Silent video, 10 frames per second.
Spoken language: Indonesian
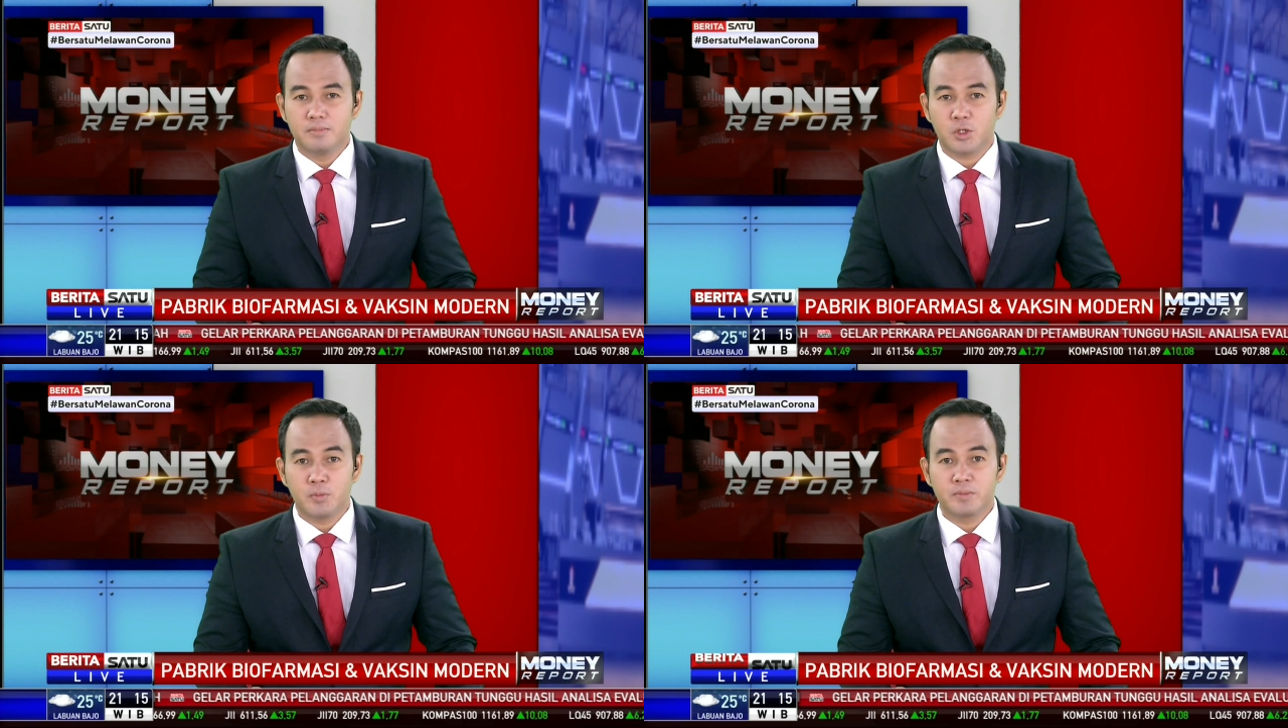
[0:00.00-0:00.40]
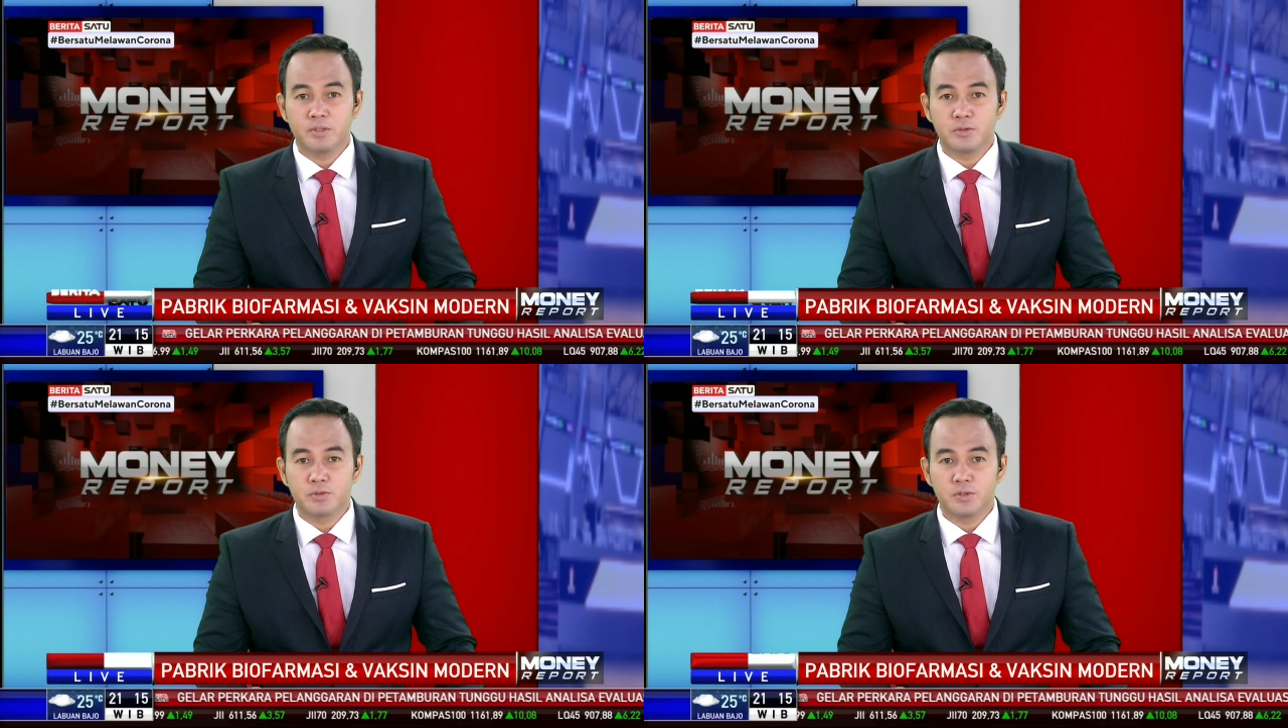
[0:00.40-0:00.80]

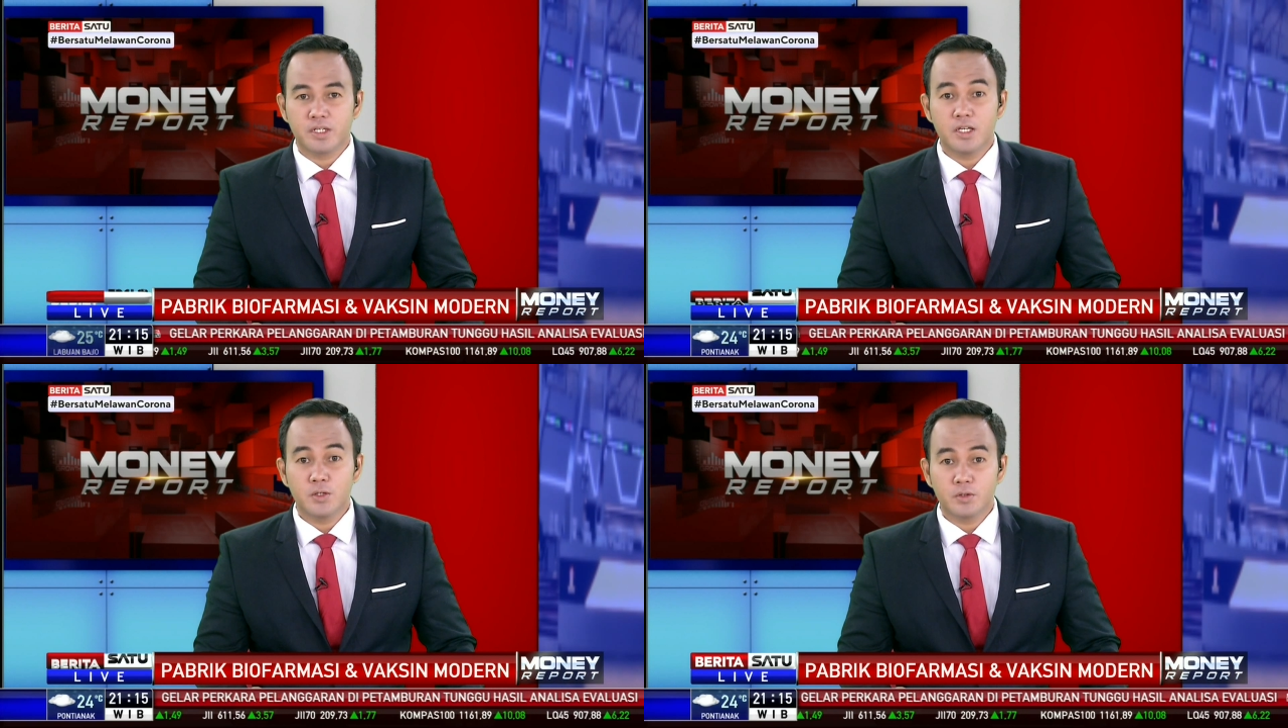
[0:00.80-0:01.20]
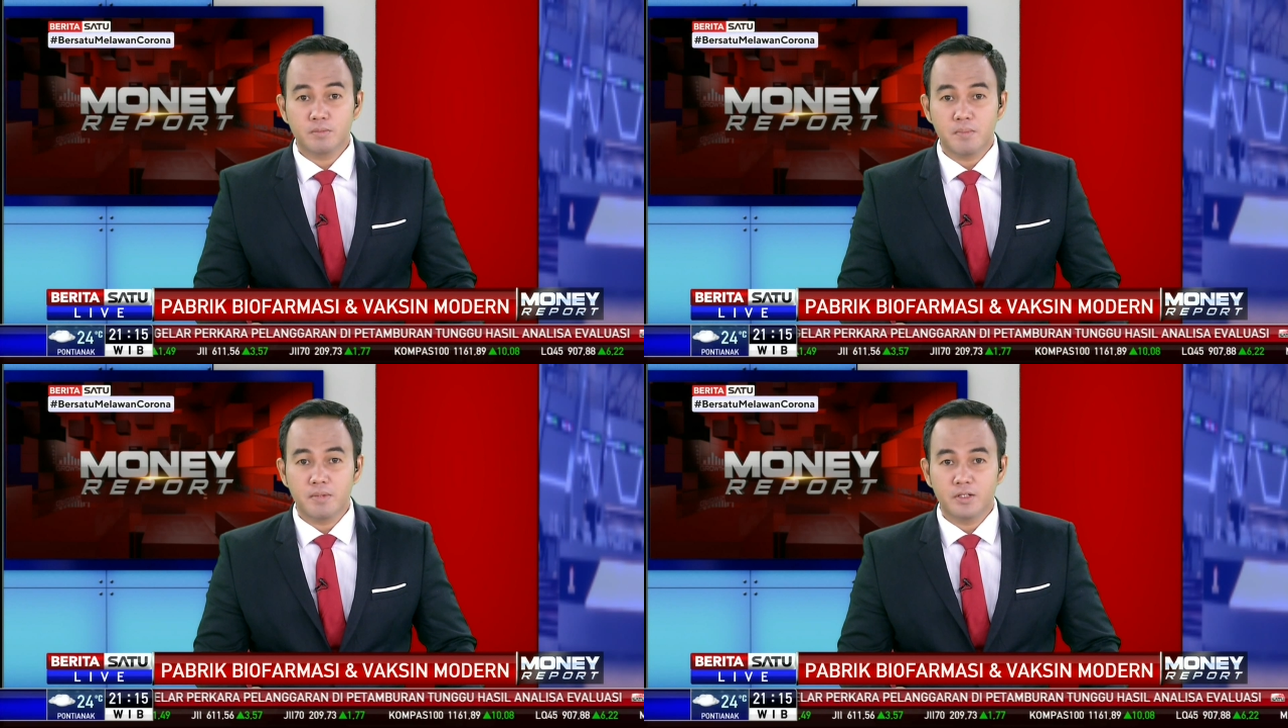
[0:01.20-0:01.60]
berkomitmen untuk ikut
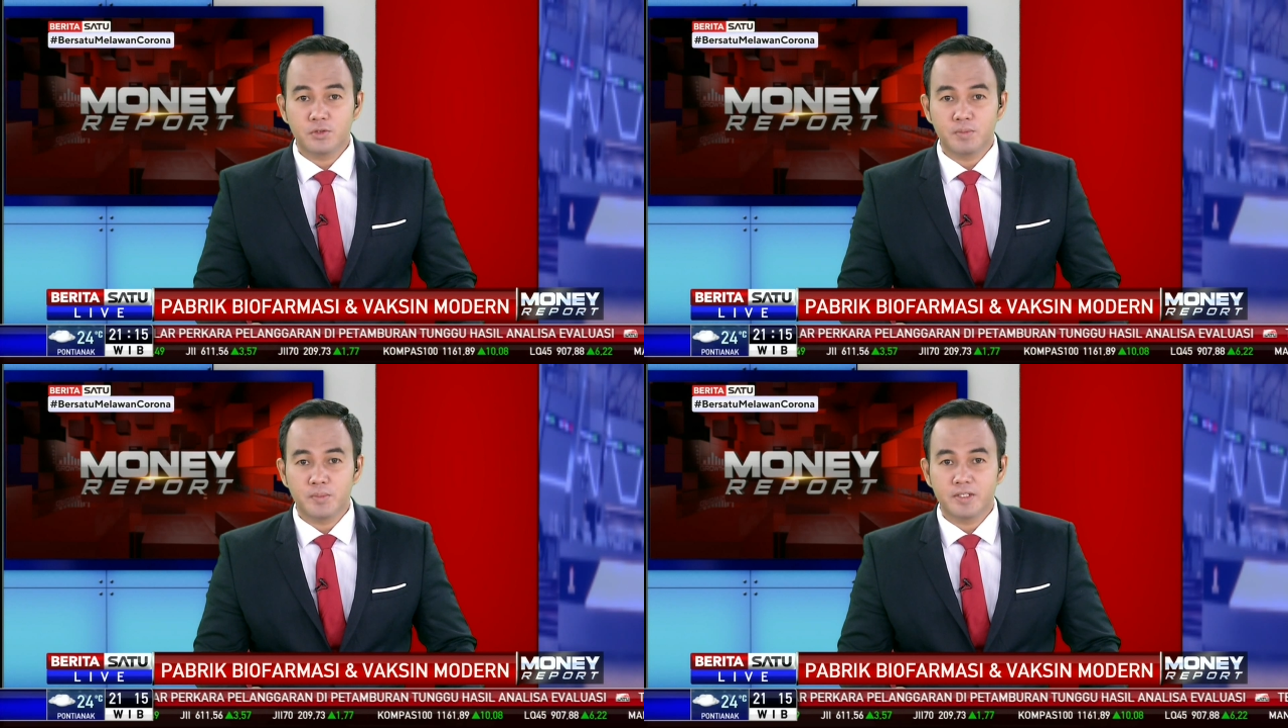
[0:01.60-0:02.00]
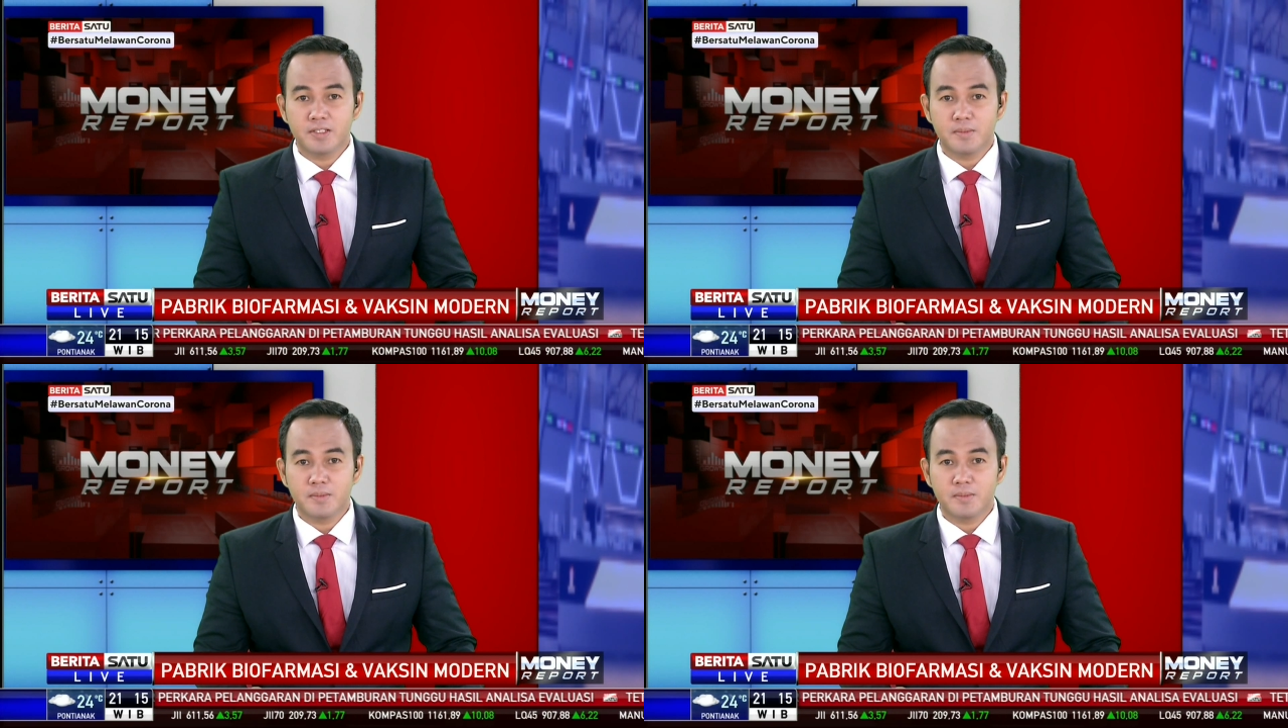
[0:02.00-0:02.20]
membantu pemerintah